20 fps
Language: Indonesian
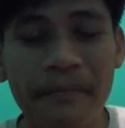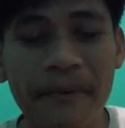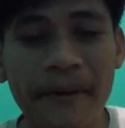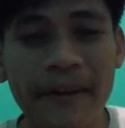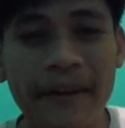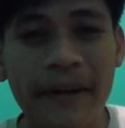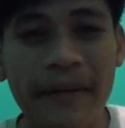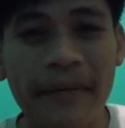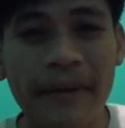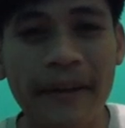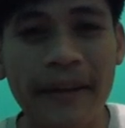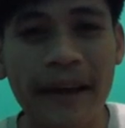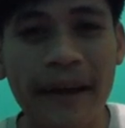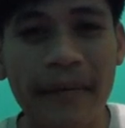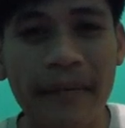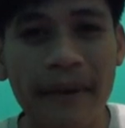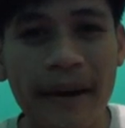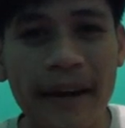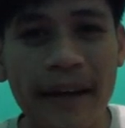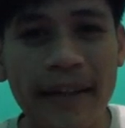
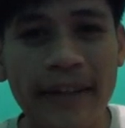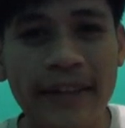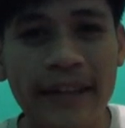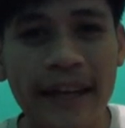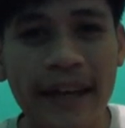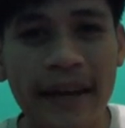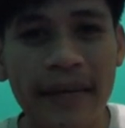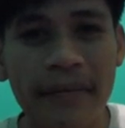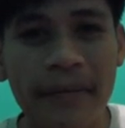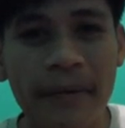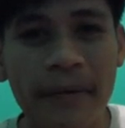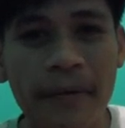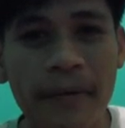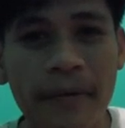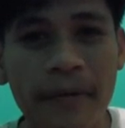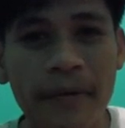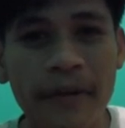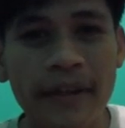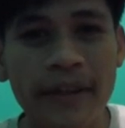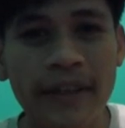pertama-tama saya
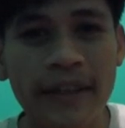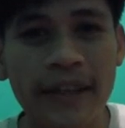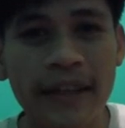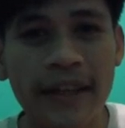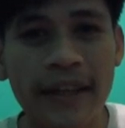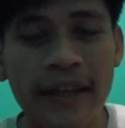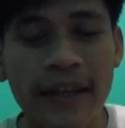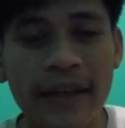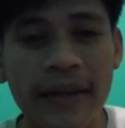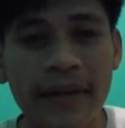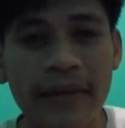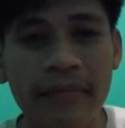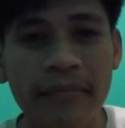mau di sini